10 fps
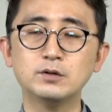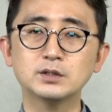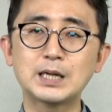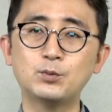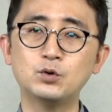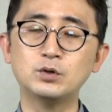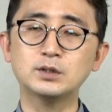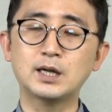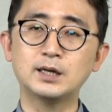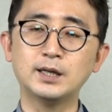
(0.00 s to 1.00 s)
삼월
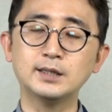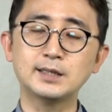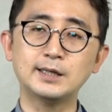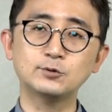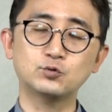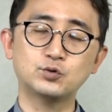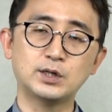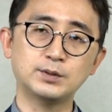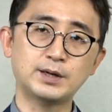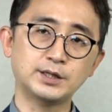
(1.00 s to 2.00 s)
달에
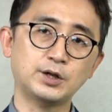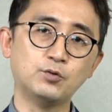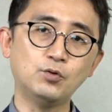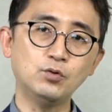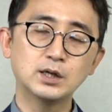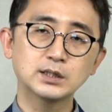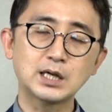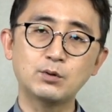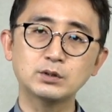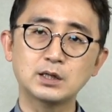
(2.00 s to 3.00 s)
탄핵소추안이 발의되고
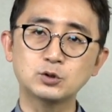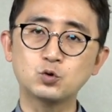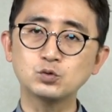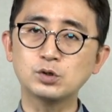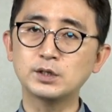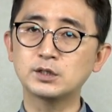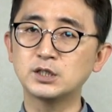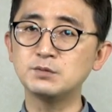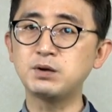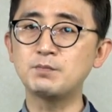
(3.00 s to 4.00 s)
사월 달 총선에서
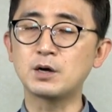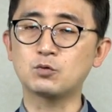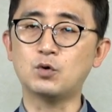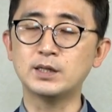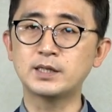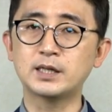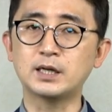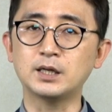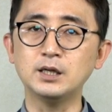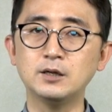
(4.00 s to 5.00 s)
심판받고
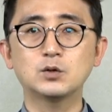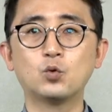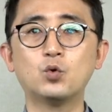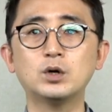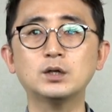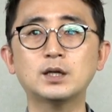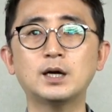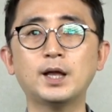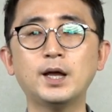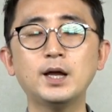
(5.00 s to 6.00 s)
한나라당이 오월
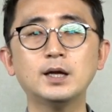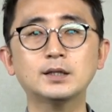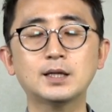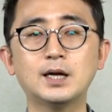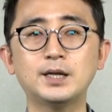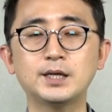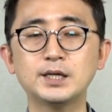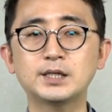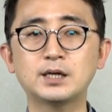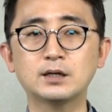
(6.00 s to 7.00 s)
달에 탄핵이
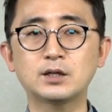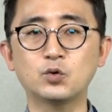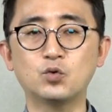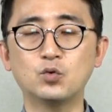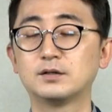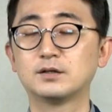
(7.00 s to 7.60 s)
기각되고,